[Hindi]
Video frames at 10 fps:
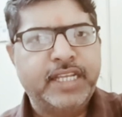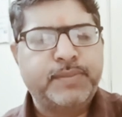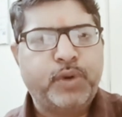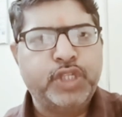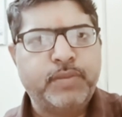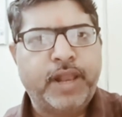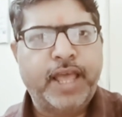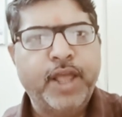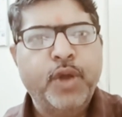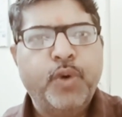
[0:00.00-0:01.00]
रिस्पॉन्सिबल
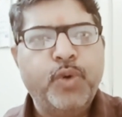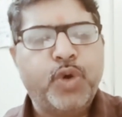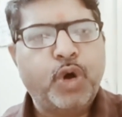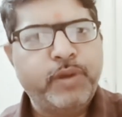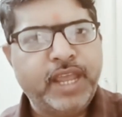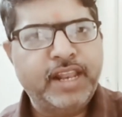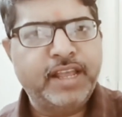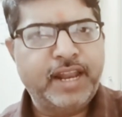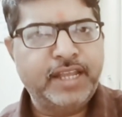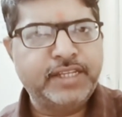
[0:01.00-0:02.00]
है उनको भी
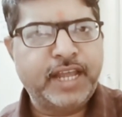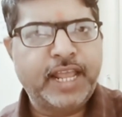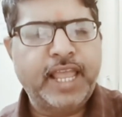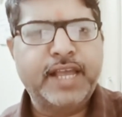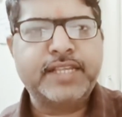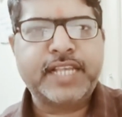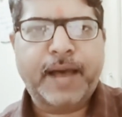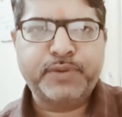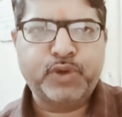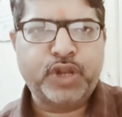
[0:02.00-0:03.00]
इनकरेज करें एक
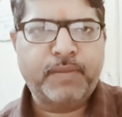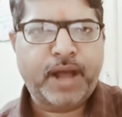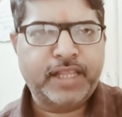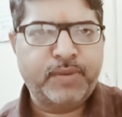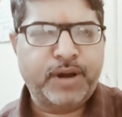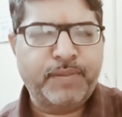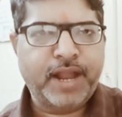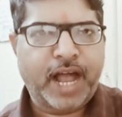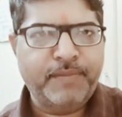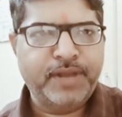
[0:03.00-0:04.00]
साफ सुथरे वातावरण में
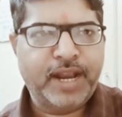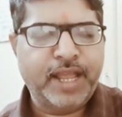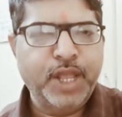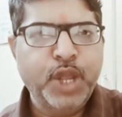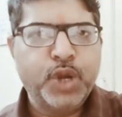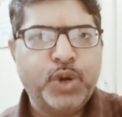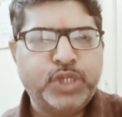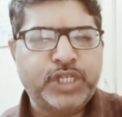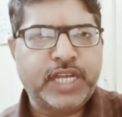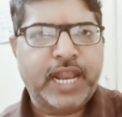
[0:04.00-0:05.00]
काम करें
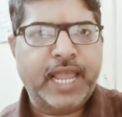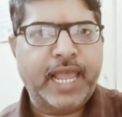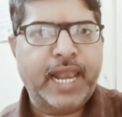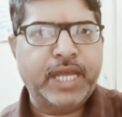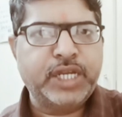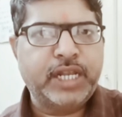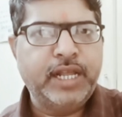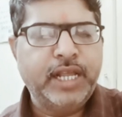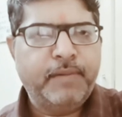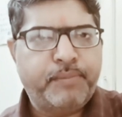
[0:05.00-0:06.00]
कोशिश करें कि इलेक्शन
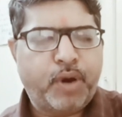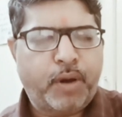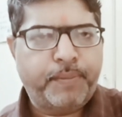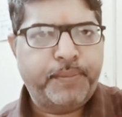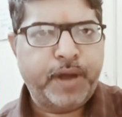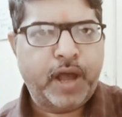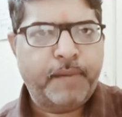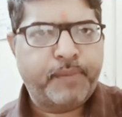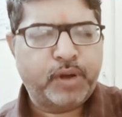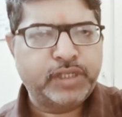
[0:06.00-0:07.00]

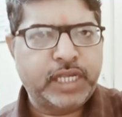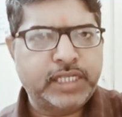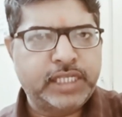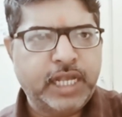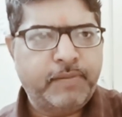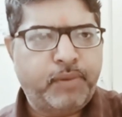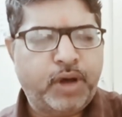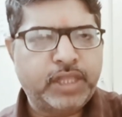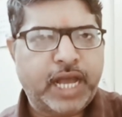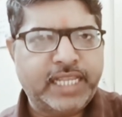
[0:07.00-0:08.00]
प्रोसेस
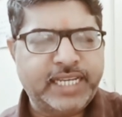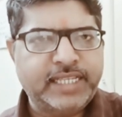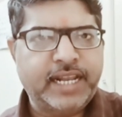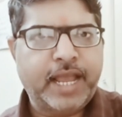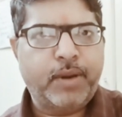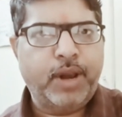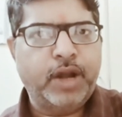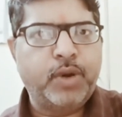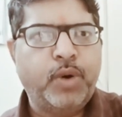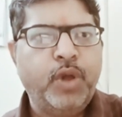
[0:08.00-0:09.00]
बहुत अच्छे से
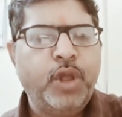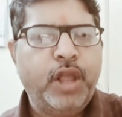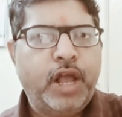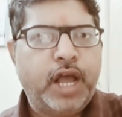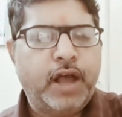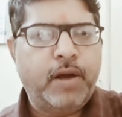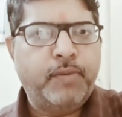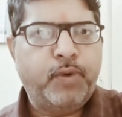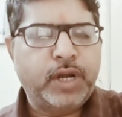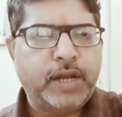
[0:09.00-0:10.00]
रेगुलेट हो
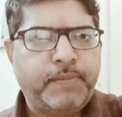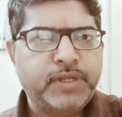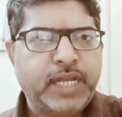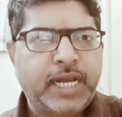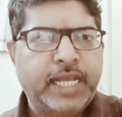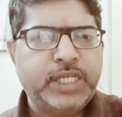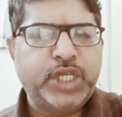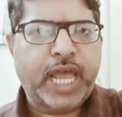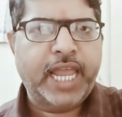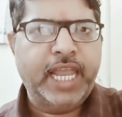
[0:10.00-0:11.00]
वोटर परसेंटेज
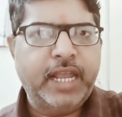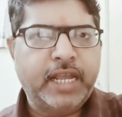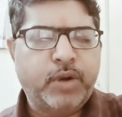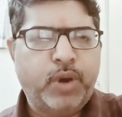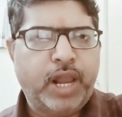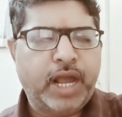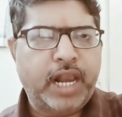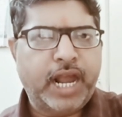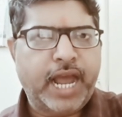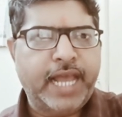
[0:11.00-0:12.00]
शाही को लग,
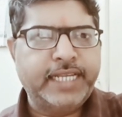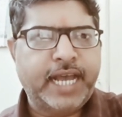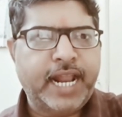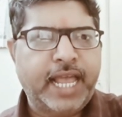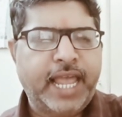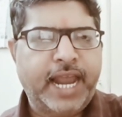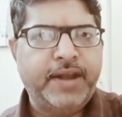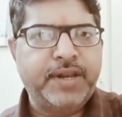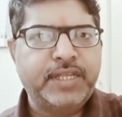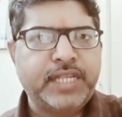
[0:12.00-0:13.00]
लगाया जा रहा है एंट्री